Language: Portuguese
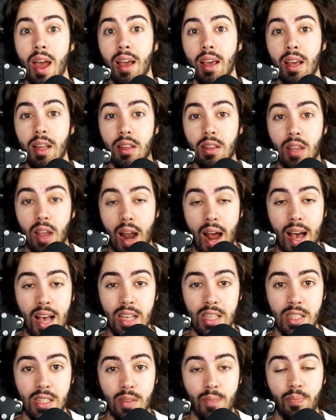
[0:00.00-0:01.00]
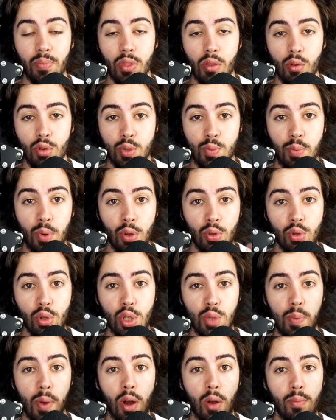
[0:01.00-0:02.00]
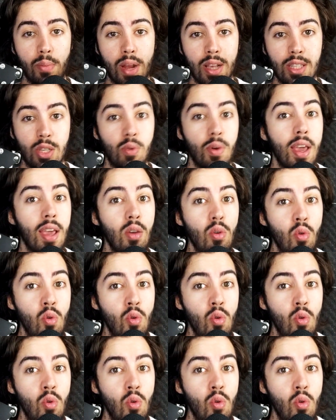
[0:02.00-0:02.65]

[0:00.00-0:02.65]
que traz os produtos para o Brasil em